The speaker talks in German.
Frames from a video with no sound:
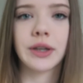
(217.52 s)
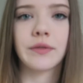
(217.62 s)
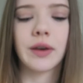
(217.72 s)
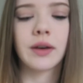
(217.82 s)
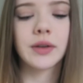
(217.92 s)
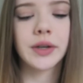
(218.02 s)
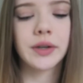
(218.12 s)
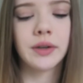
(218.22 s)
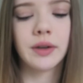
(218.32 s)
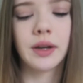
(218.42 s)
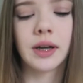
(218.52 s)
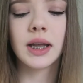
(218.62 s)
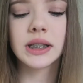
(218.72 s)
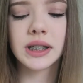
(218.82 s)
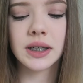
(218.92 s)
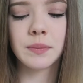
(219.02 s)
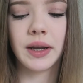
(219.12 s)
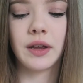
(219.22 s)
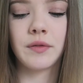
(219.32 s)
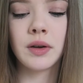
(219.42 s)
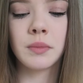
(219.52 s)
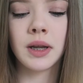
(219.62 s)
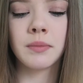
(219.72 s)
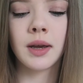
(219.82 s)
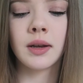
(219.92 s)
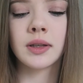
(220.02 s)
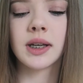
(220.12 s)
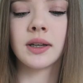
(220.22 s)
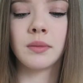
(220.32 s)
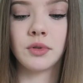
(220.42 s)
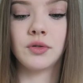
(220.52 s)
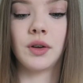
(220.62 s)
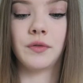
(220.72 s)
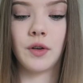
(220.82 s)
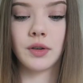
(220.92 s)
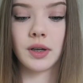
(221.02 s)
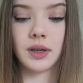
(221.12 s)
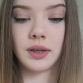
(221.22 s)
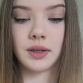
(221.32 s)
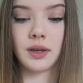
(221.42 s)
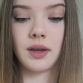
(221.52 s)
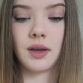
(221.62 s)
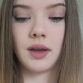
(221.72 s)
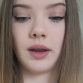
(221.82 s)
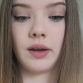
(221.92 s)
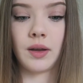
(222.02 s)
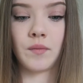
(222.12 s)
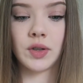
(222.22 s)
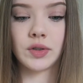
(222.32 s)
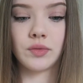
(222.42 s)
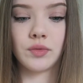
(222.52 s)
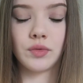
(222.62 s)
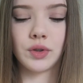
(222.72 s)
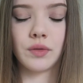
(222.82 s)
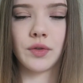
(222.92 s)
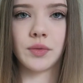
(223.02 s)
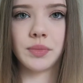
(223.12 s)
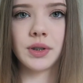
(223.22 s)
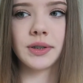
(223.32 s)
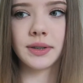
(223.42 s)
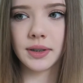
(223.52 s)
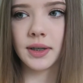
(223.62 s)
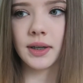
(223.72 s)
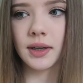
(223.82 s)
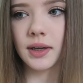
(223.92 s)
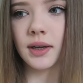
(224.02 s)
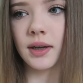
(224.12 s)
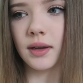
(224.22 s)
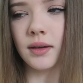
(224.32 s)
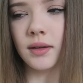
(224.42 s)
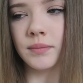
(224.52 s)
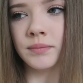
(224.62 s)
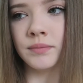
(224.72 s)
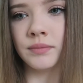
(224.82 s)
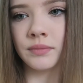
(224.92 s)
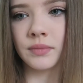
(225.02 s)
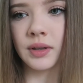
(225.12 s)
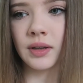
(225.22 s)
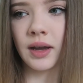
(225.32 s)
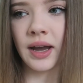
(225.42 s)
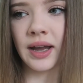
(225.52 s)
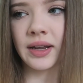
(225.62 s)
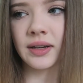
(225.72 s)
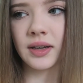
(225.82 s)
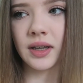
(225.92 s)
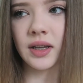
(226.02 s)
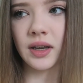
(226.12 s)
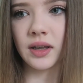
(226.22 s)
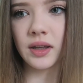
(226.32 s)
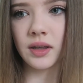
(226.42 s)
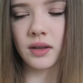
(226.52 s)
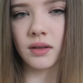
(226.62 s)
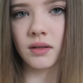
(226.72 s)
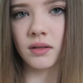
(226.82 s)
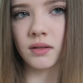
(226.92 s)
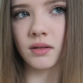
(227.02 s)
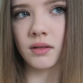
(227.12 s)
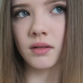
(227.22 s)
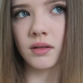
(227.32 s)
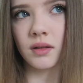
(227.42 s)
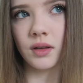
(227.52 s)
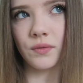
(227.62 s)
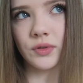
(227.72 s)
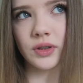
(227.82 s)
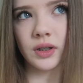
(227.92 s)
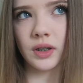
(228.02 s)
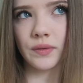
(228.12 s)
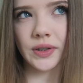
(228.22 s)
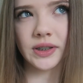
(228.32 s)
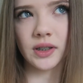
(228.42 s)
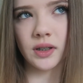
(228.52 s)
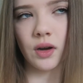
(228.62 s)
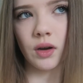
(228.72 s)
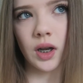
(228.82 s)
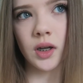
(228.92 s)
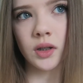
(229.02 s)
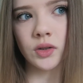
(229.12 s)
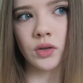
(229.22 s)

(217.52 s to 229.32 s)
fragt, hat sich bei dir viel im Leben geändert, seitdem du so erfolgreich in dem, was du tust, geworden bist? Ähm, eigentlich nicht. Ich wüsste nicht, was sich da auch ändern